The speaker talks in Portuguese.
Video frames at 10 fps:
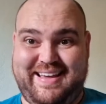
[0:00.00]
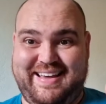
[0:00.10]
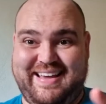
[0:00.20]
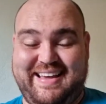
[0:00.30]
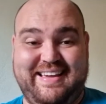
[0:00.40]

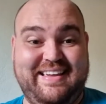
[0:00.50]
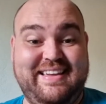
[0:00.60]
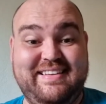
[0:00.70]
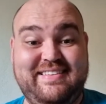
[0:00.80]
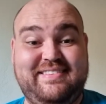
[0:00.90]
Ah,
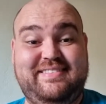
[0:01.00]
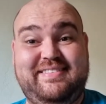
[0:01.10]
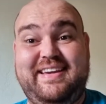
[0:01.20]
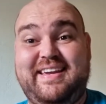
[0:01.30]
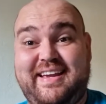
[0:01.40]

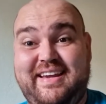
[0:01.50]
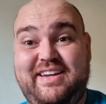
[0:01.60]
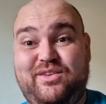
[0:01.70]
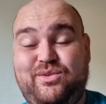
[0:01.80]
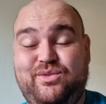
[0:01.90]

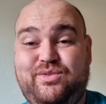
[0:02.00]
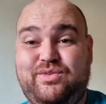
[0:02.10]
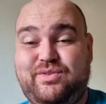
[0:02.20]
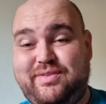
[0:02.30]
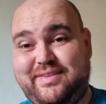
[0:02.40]

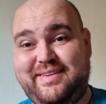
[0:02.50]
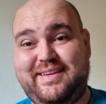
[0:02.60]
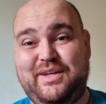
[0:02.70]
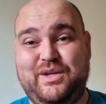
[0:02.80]
segredos.